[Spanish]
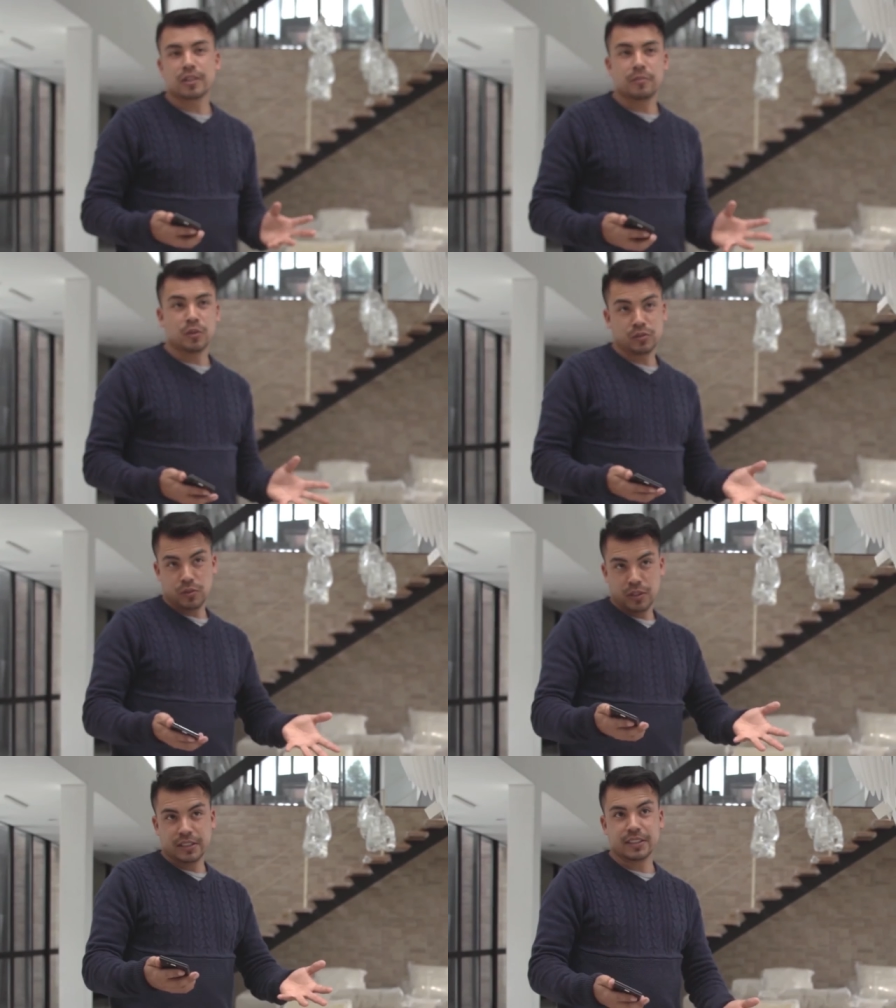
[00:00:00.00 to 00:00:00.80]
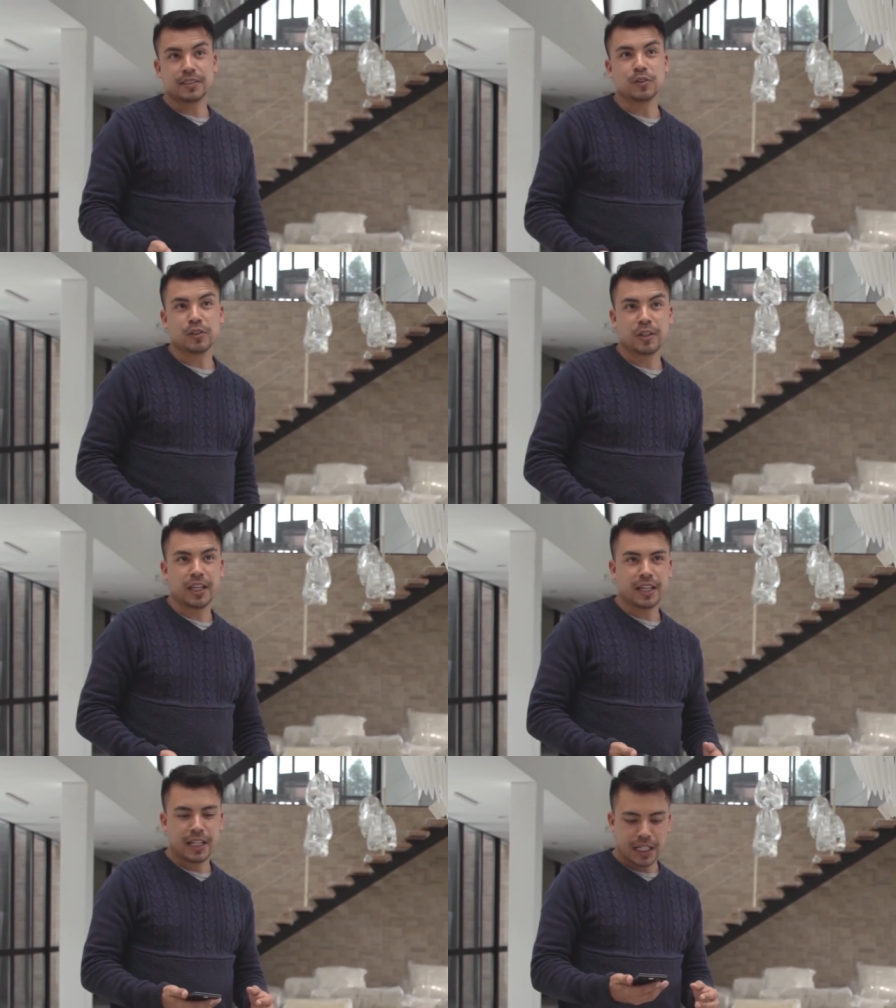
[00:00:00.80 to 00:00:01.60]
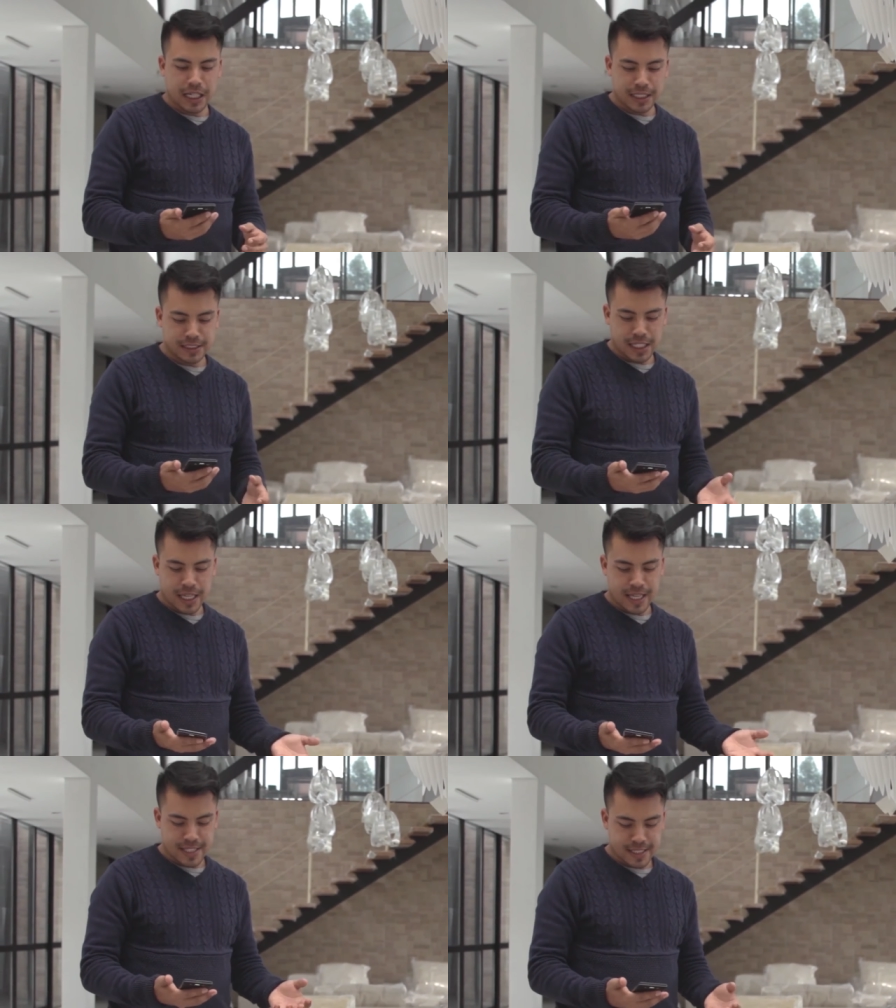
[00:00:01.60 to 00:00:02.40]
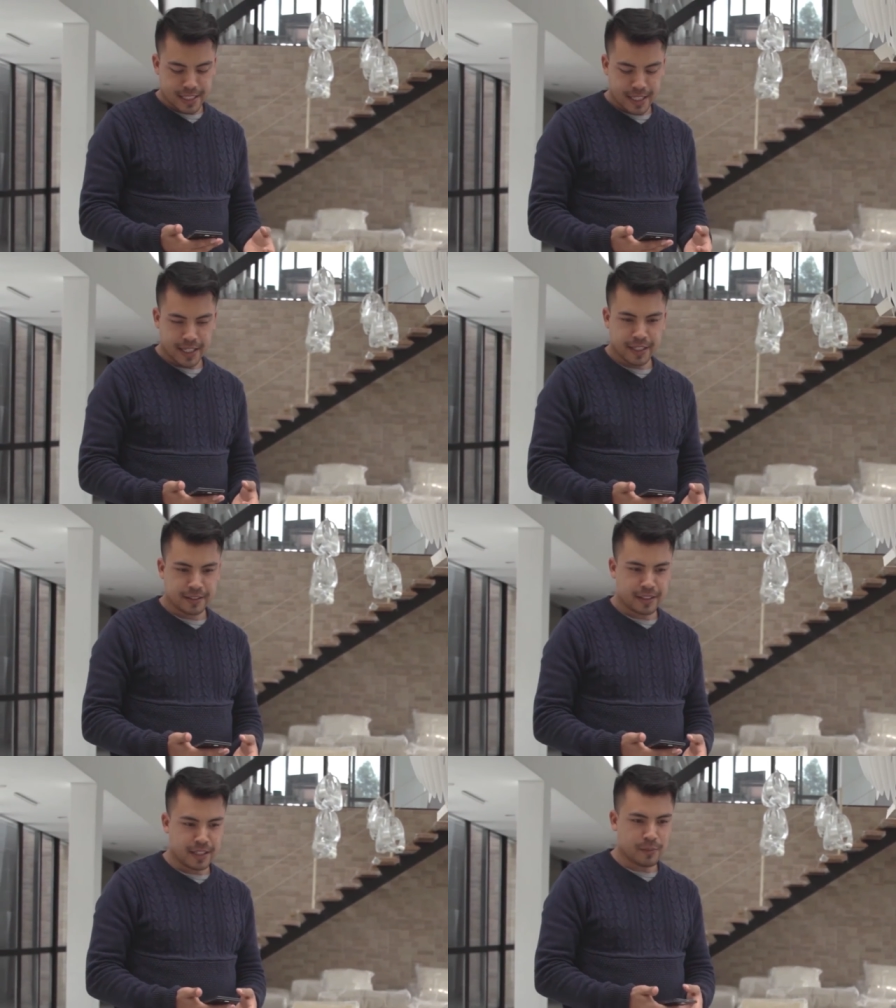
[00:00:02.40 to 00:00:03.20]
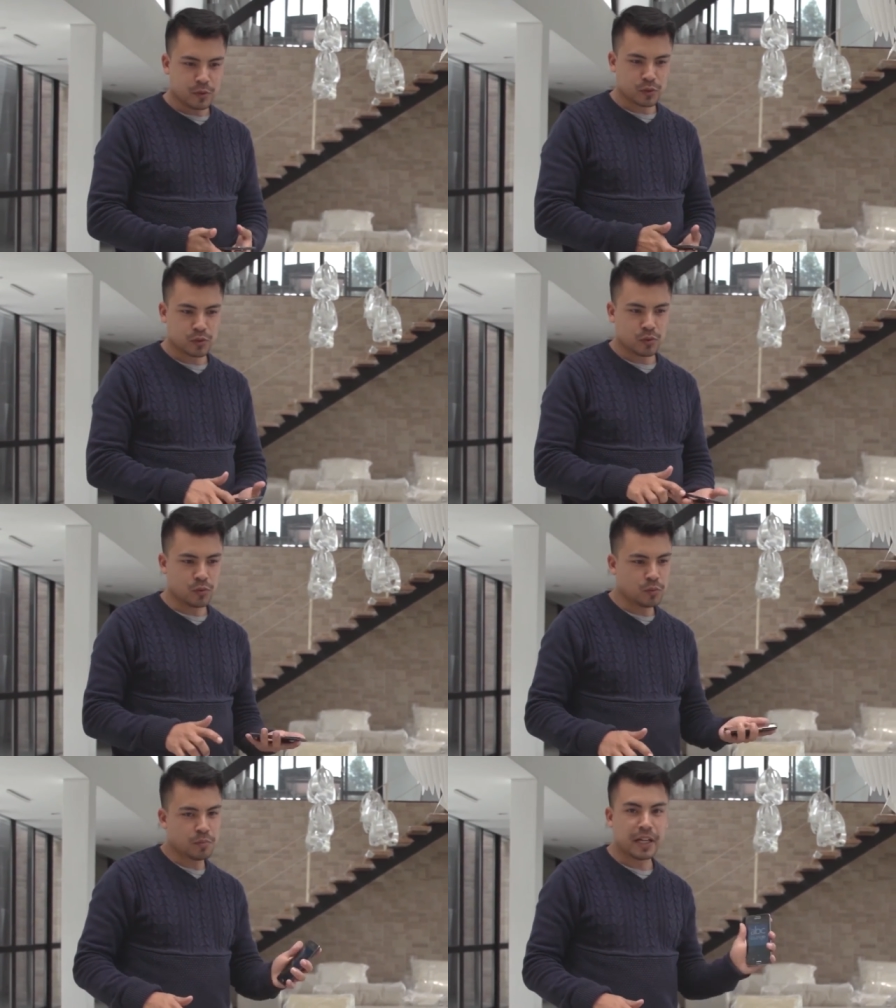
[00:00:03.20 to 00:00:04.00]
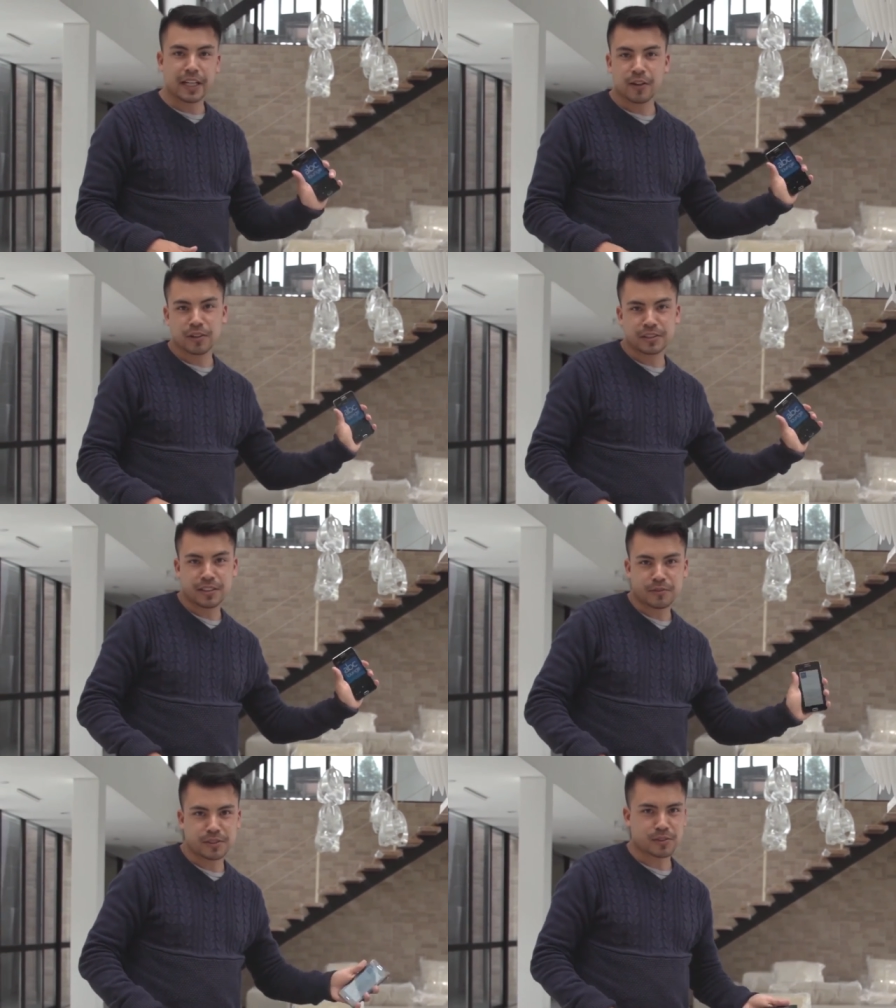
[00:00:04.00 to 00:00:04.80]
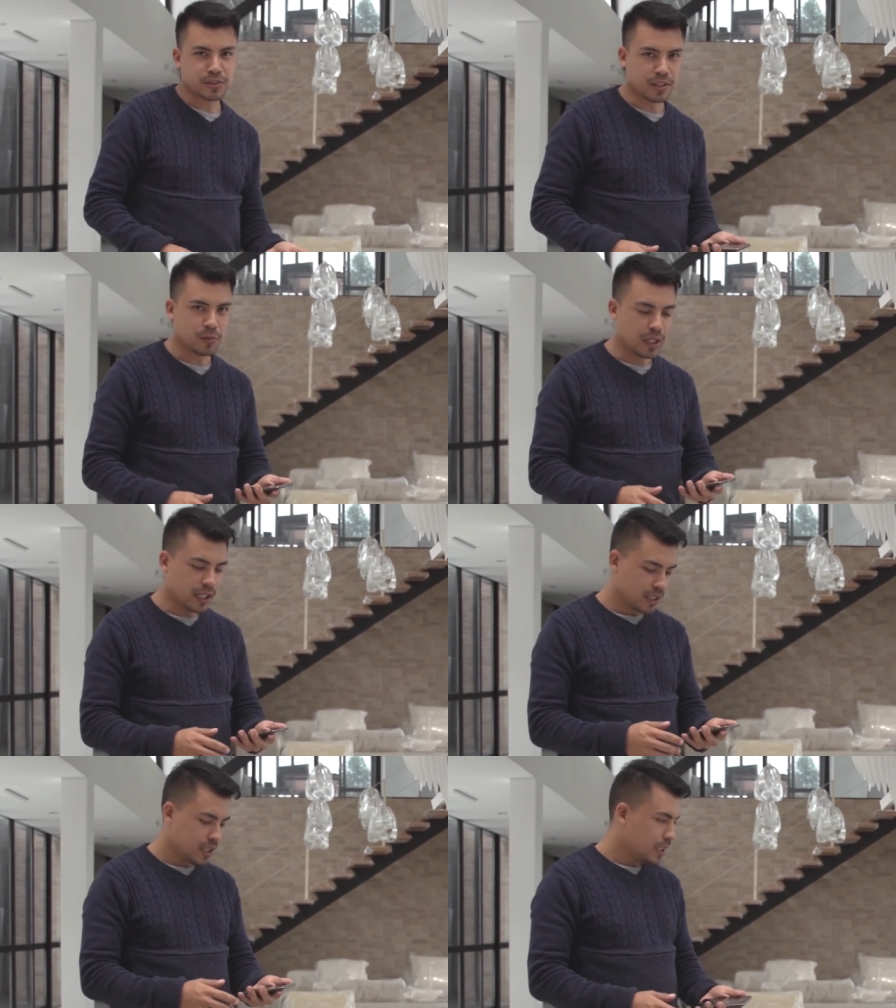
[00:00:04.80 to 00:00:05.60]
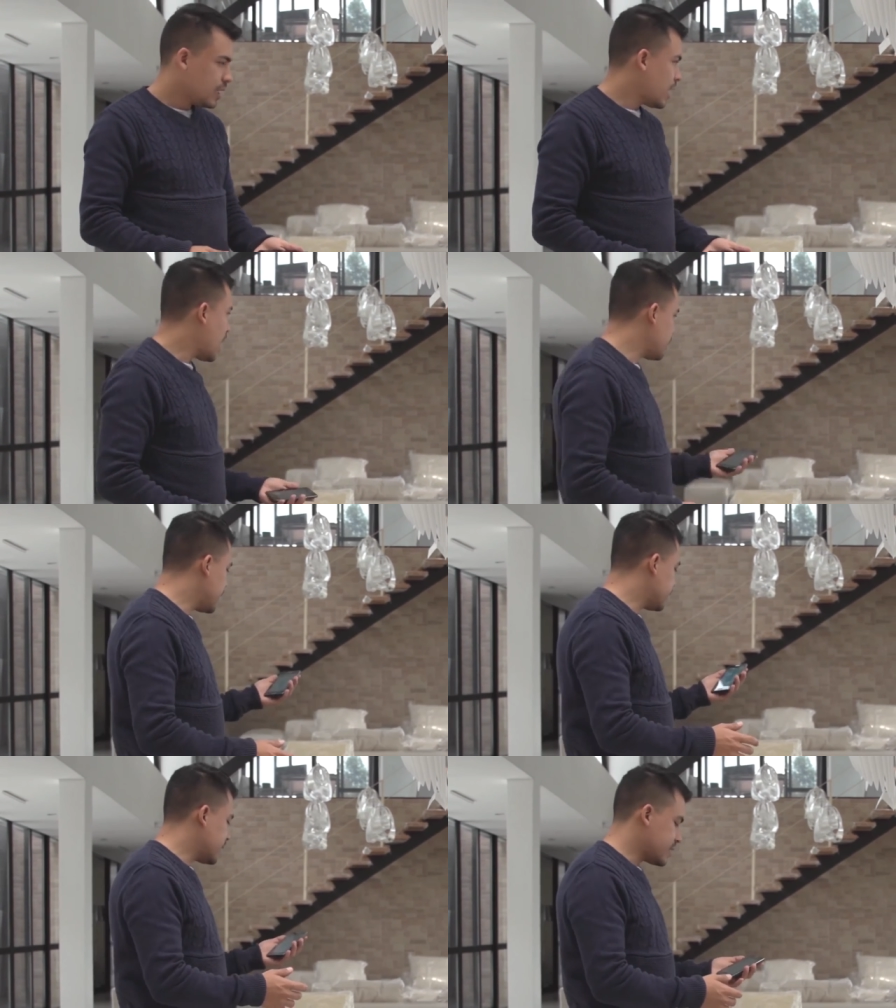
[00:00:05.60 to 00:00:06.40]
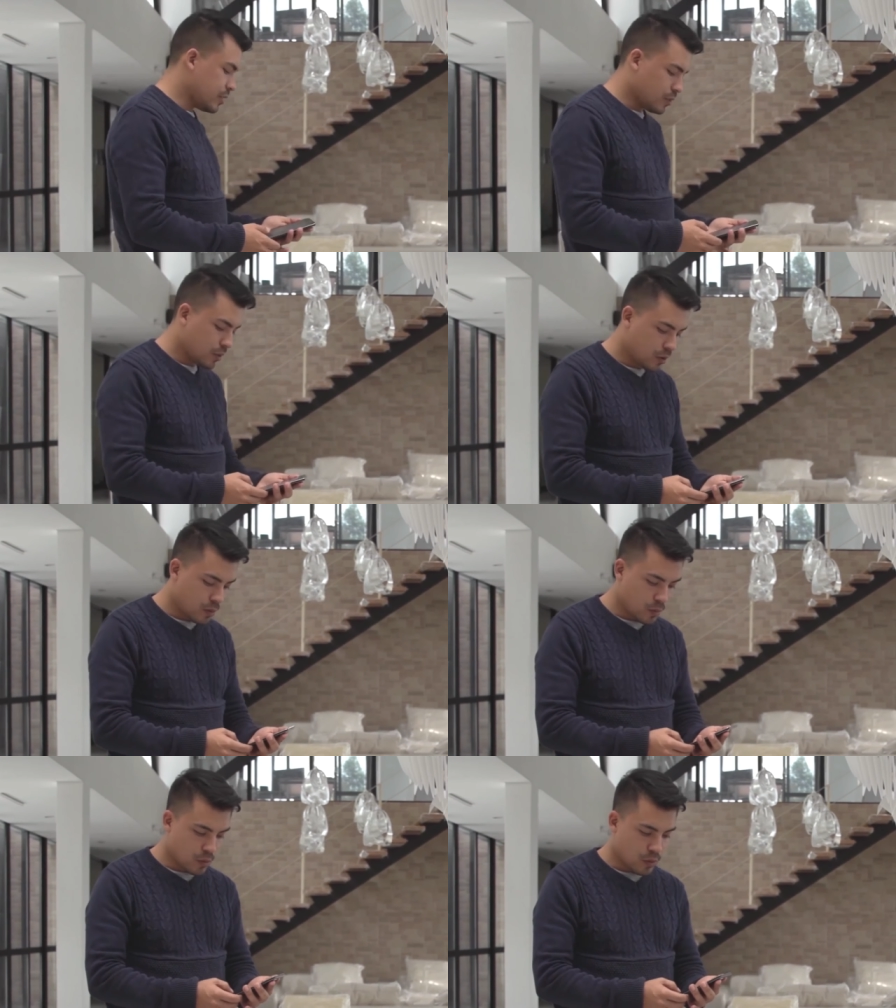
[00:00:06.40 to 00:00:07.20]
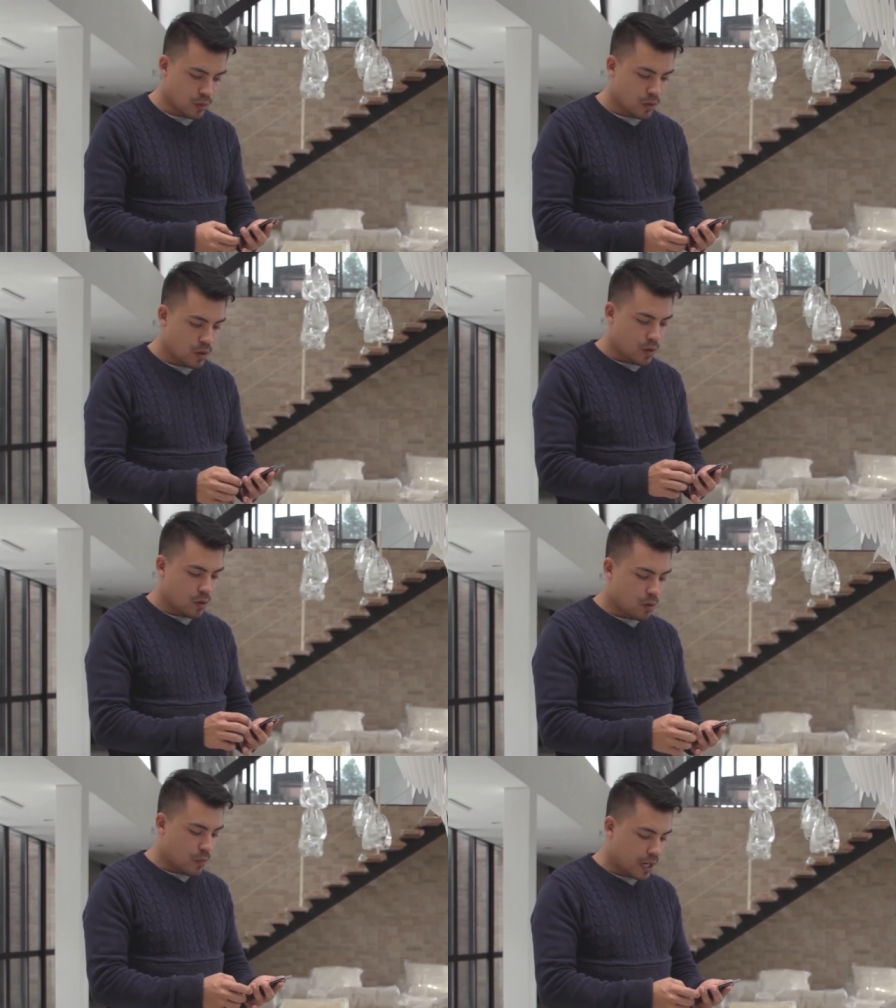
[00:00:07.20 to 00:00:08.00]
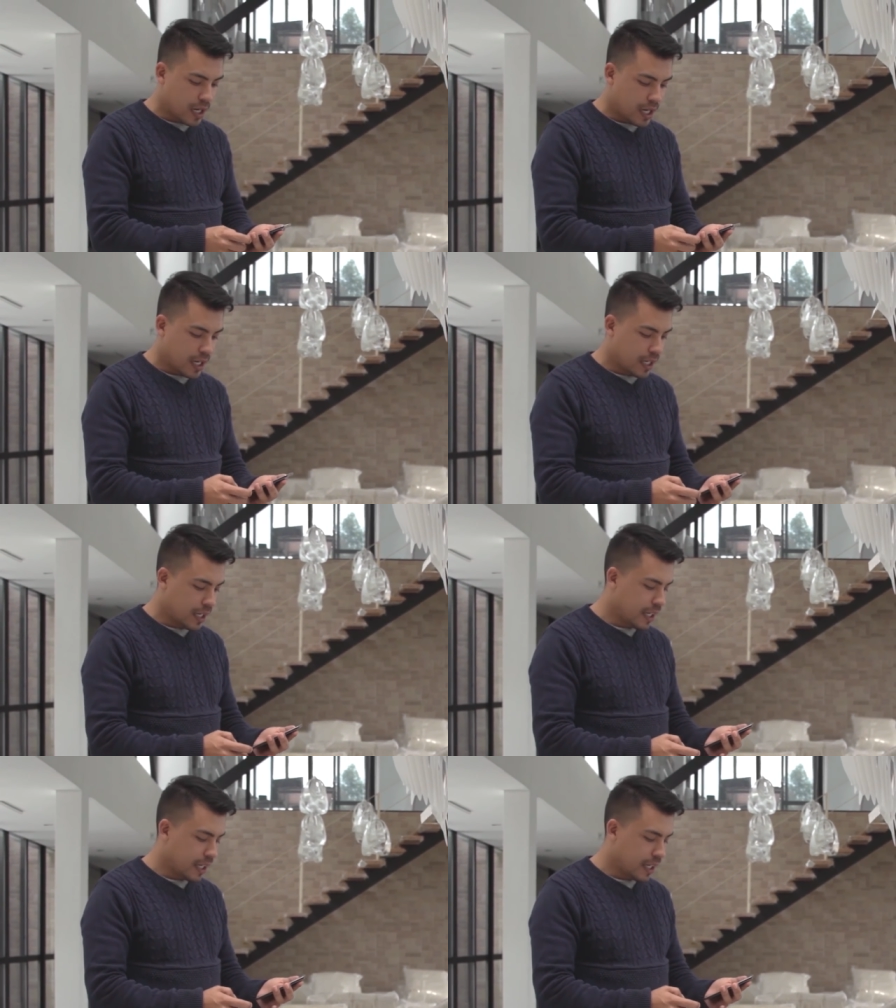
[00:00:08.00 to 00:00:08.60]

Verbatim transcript: remoto, la tecnología de la casa, es que tenemos un manejo desde nuestro celular, ambientación como, acá